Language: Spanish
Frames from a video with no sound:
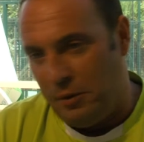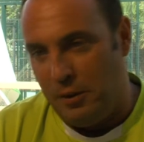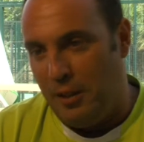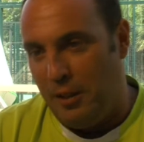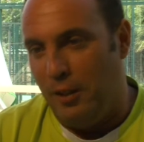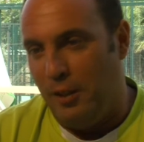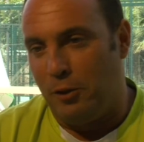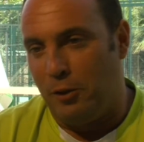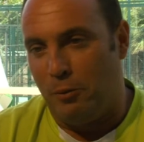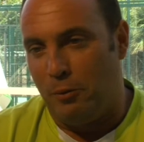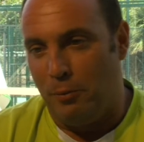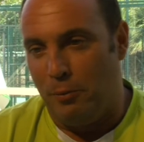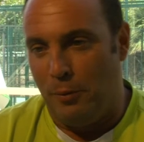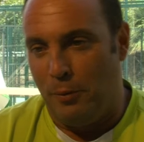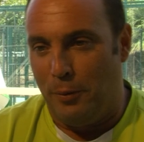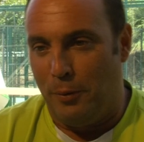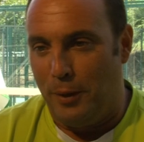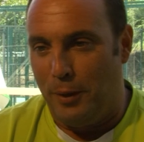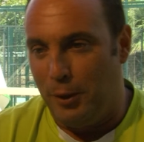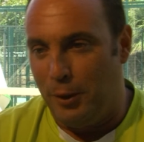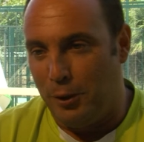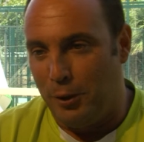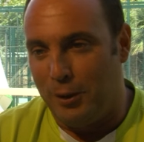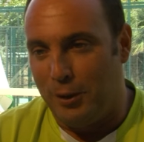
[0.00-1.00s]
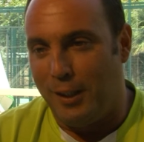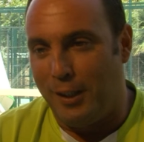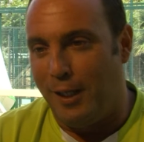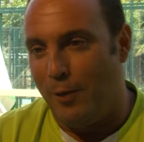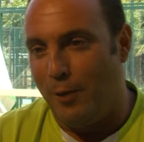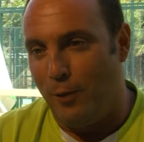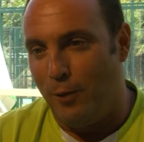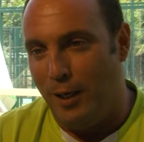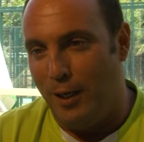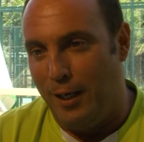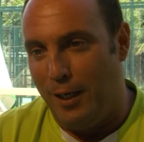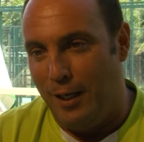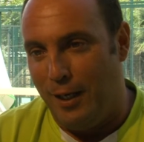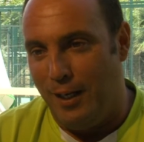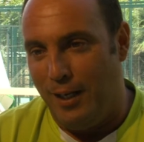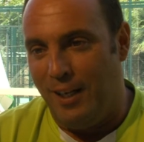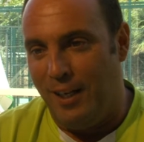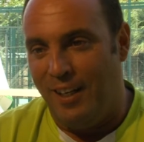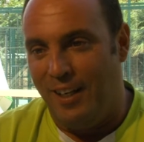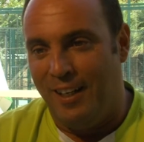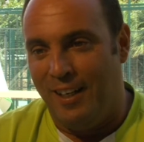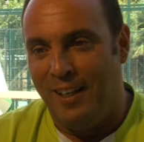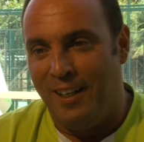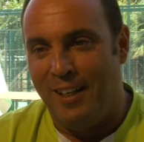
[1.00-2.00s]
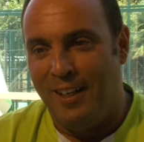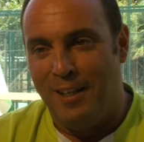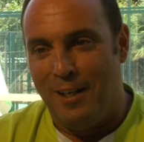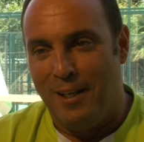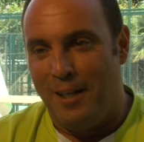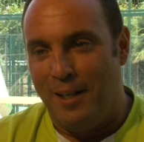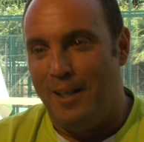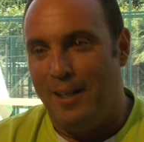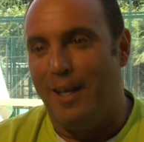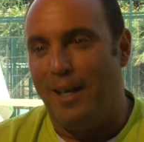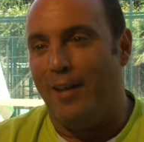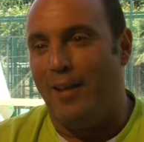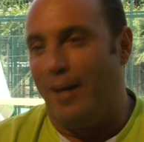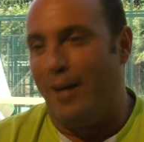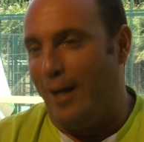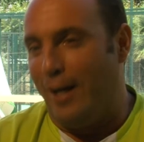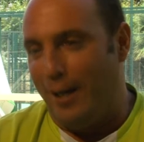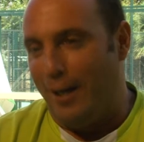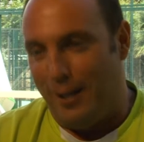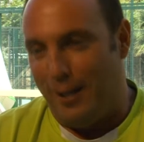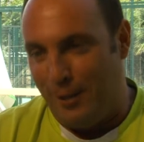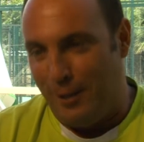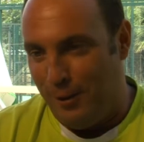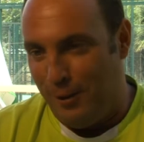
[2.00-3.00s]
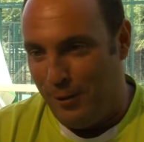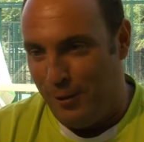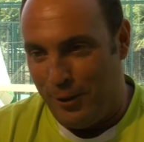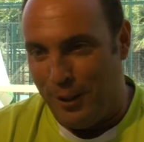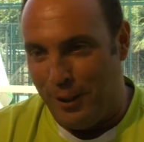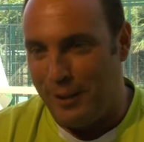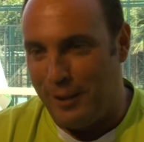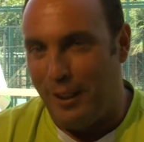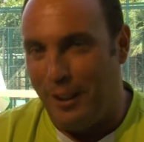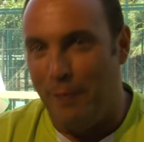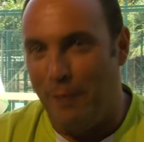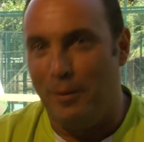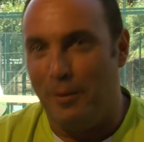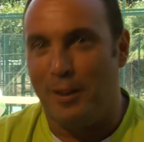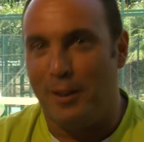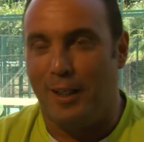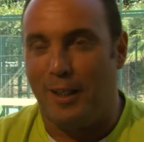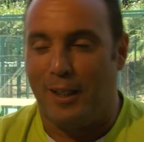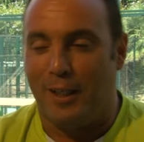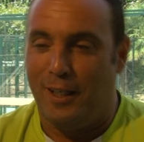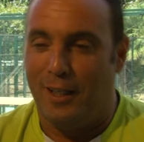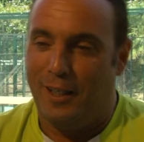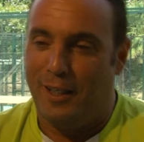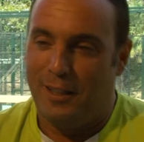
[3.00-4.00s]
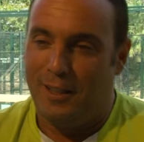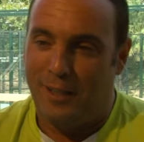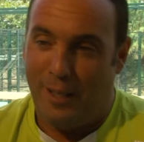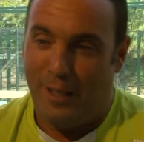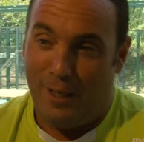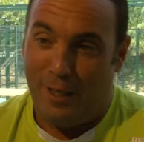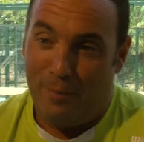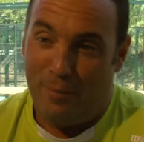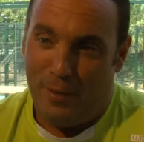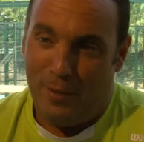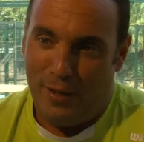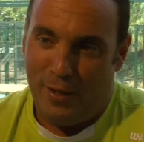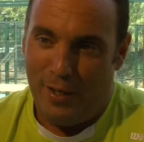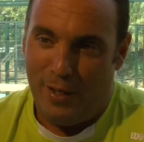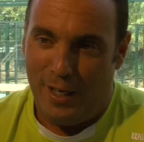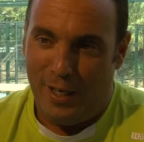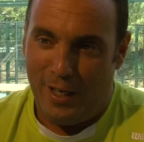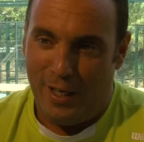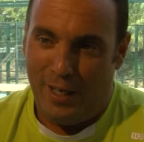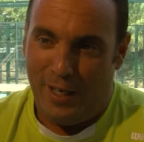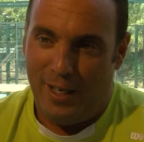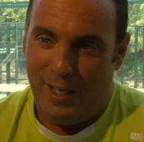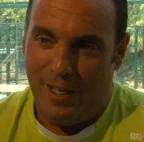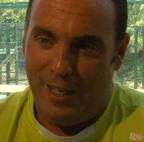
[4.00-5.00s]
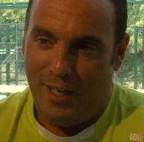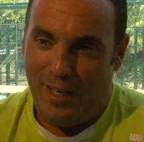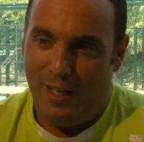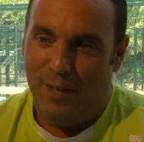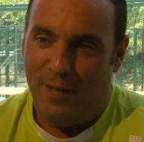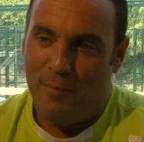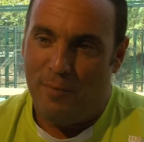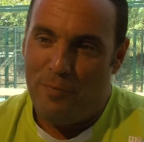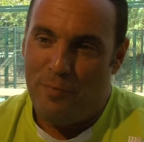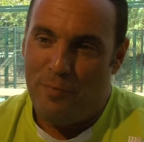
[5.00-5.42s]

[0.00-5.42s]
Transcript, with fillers: en esos momentos te da igual nadar los que sea mientras que seas capaz de llegar a,